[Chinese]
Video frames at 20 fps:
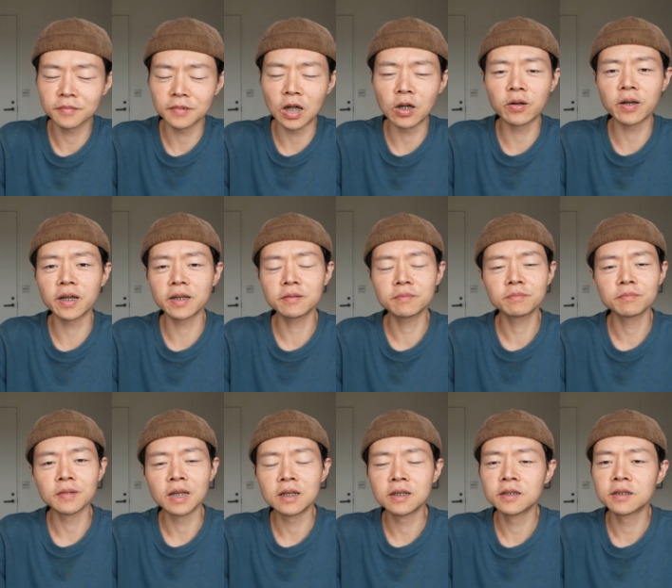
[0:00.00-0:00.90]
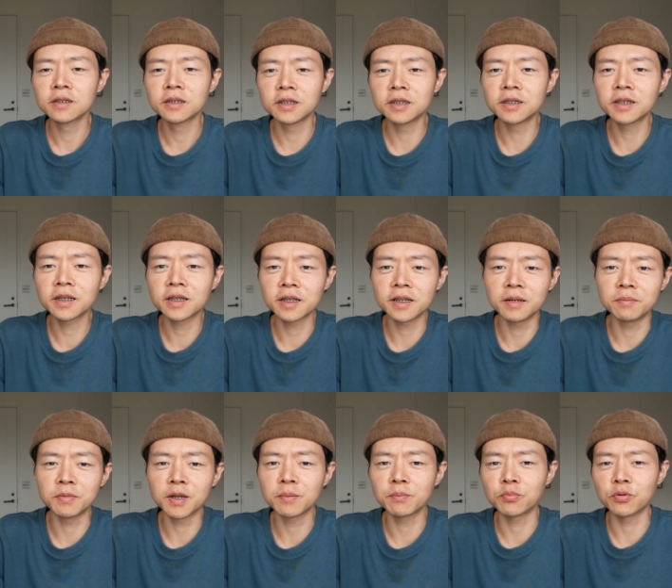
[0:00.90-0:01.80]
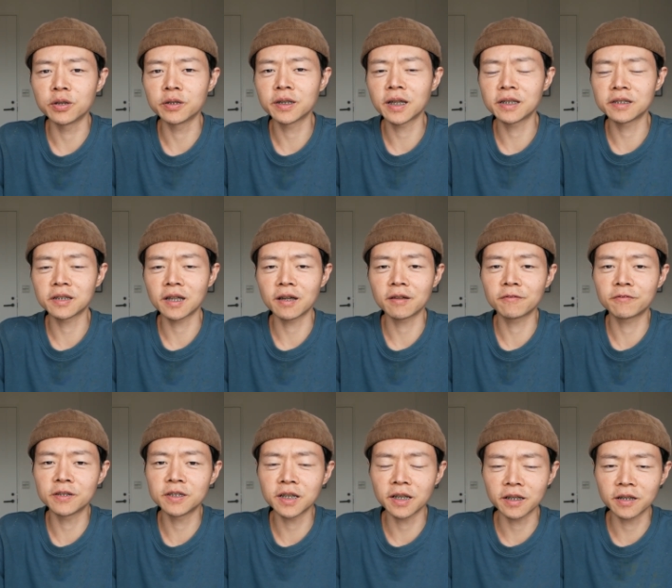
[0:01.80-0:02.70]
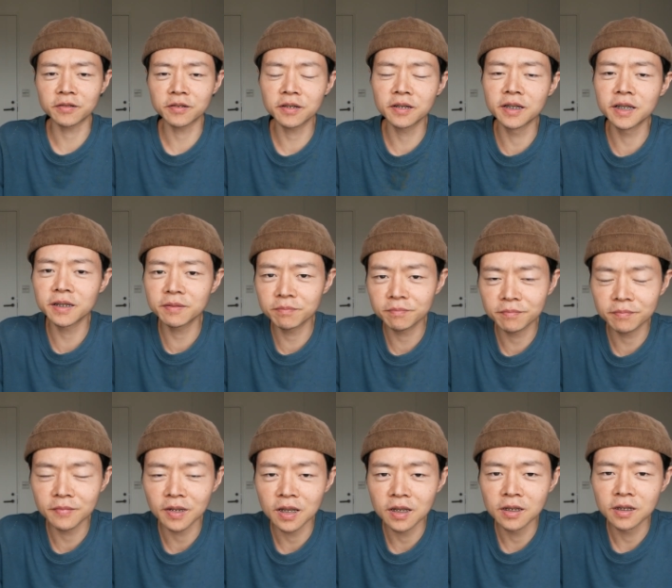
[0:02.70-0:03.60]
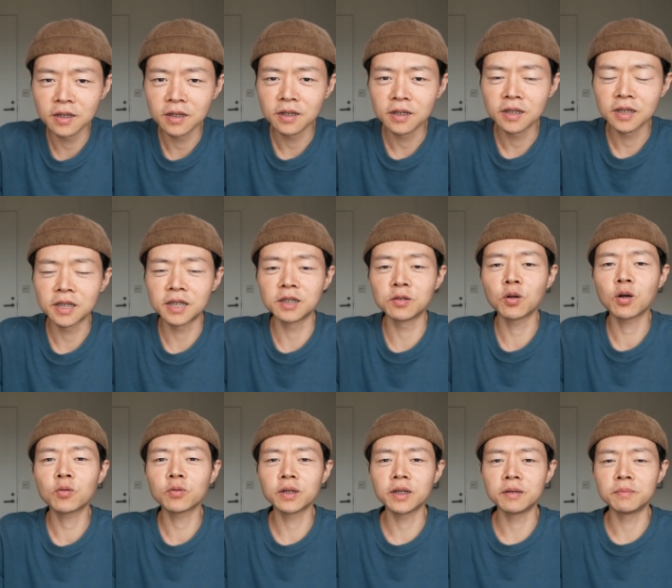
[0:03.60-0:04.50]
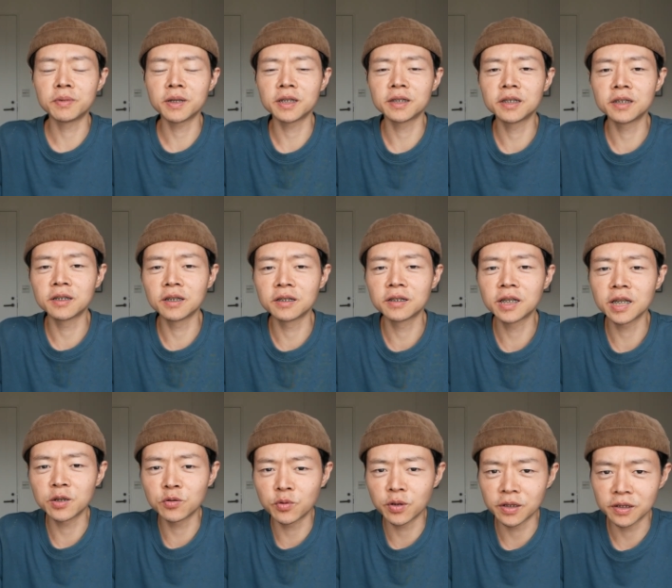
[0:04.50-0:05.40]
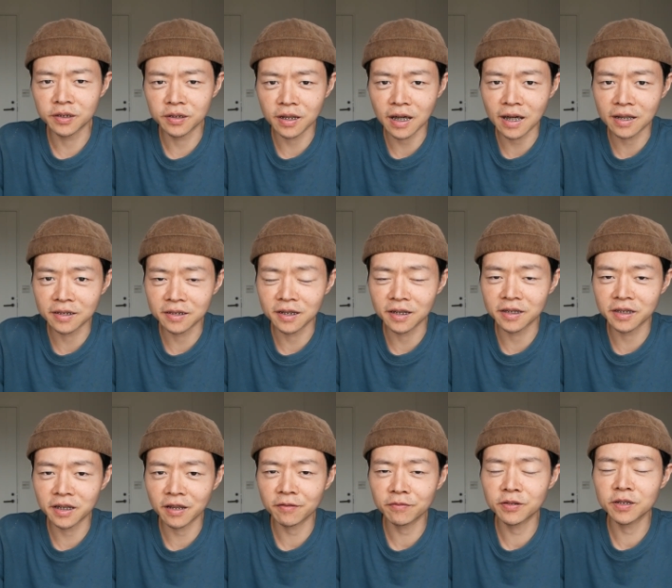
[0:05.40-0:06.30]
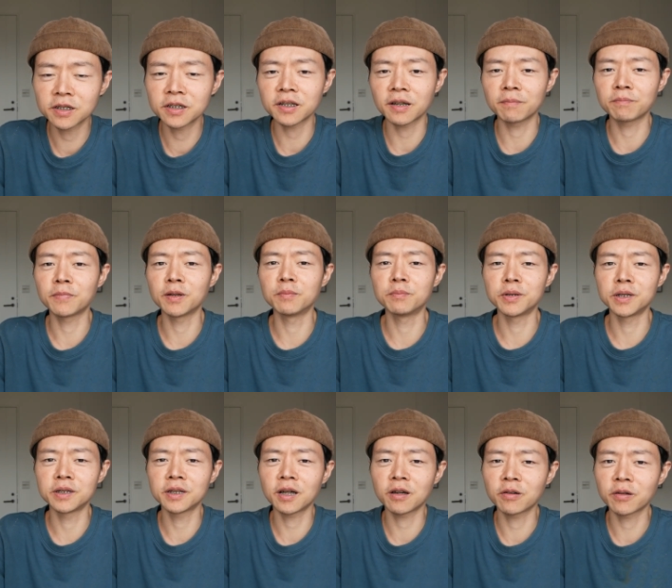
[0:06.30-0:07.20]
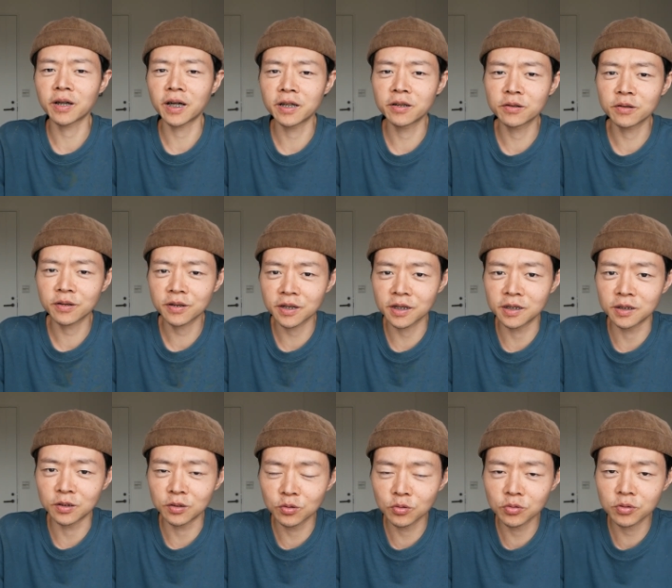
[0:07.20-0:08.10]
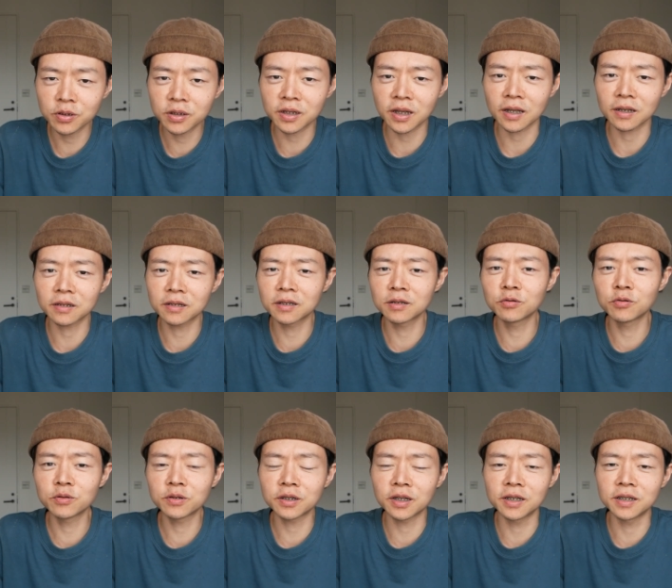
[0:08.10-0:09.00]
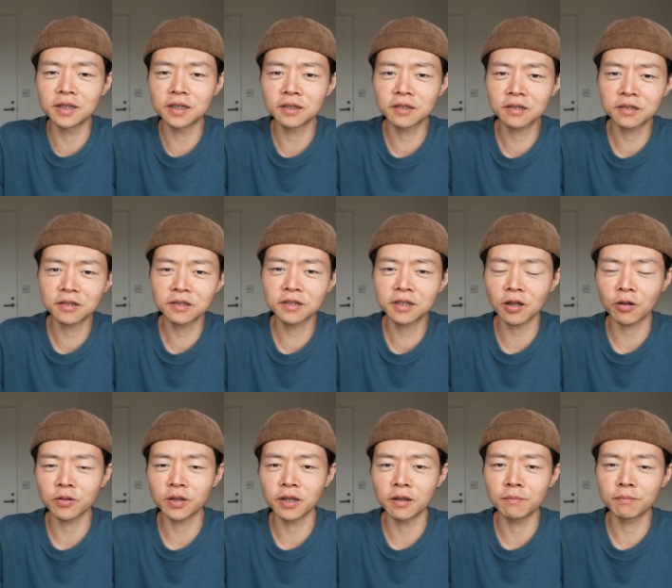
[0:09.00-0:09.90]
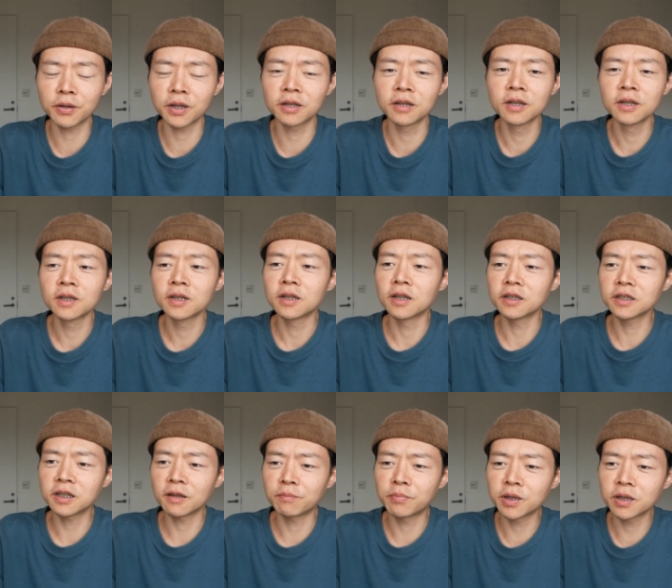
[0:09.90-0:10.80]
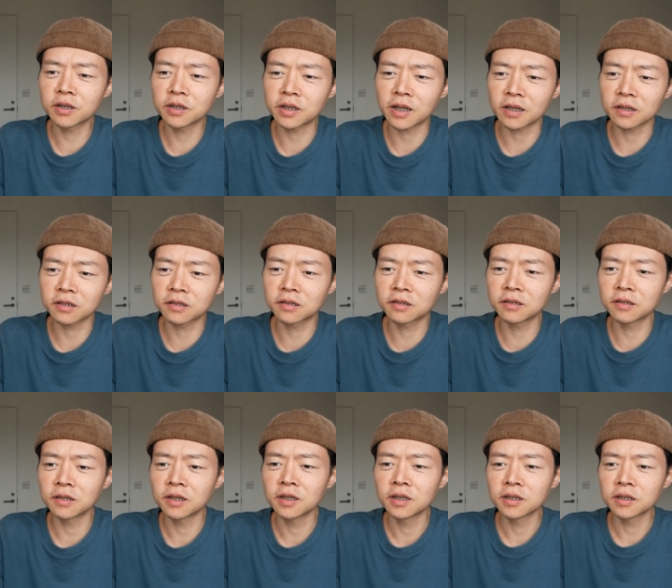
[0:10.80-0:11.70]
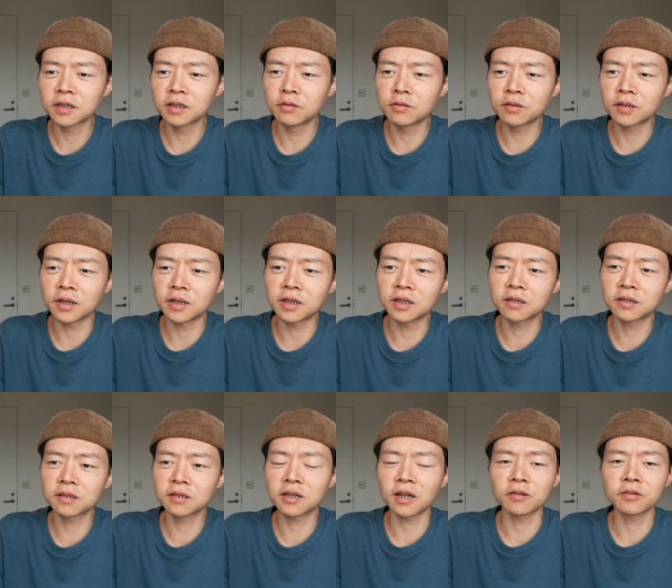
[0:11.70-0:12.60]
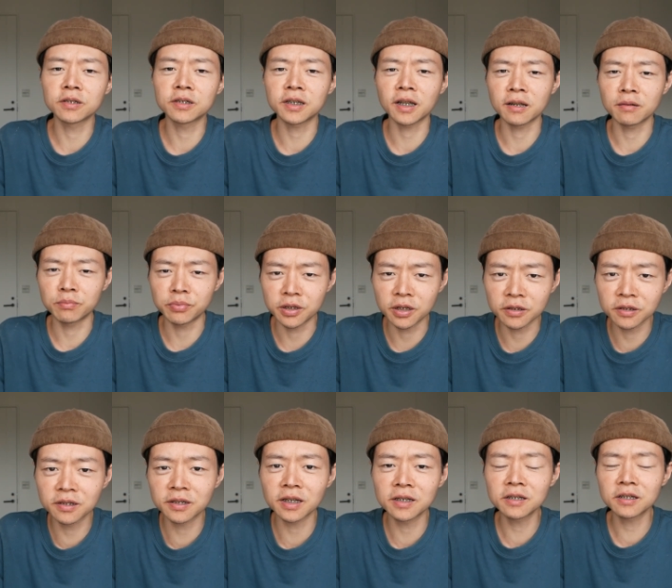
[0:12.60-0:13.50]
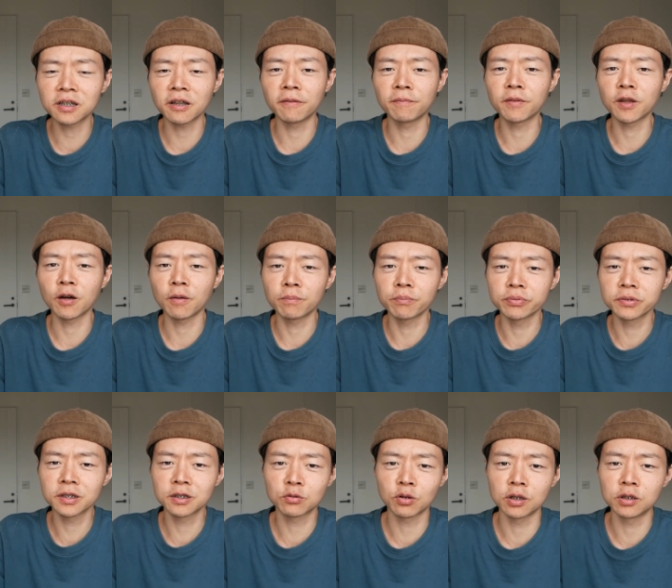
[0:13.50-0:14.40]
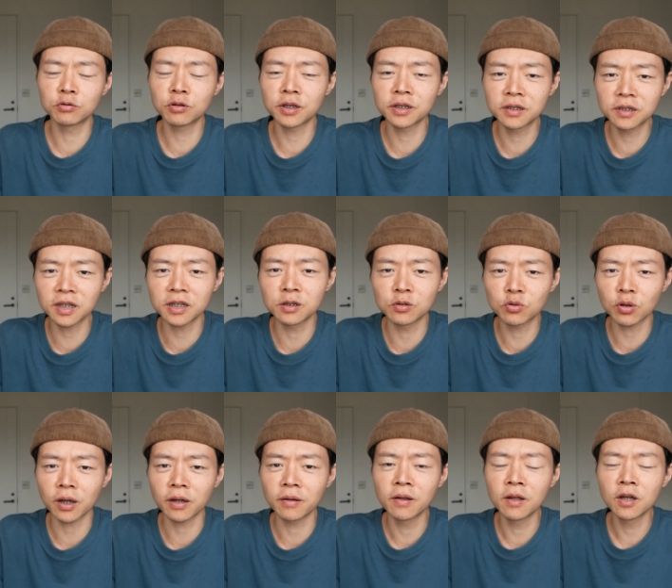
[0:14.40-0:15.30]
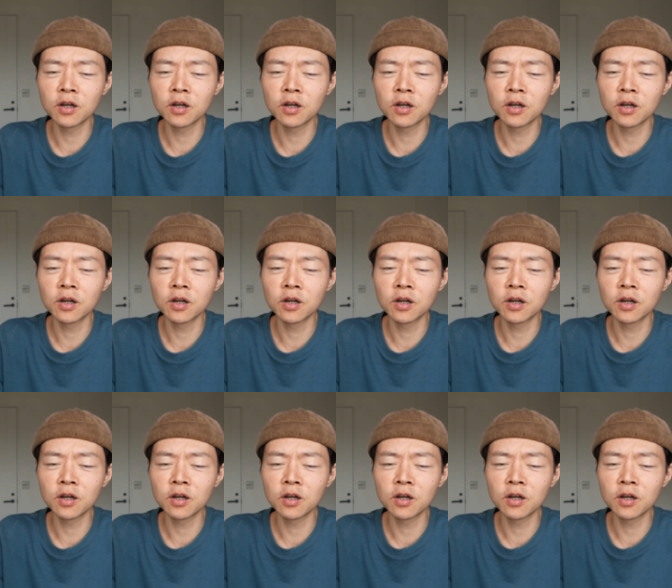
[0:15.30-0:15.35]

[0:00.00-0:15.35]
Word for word: OK，今天的影片不会太长，分享到这里。喜欢我的影片，记得订阅、按赞、加分享。本频道还有很多讲自律神经失调的影片，而且 P e e t r 讲是自律神经失调是讲的比较深层哦，不是纯粹症状。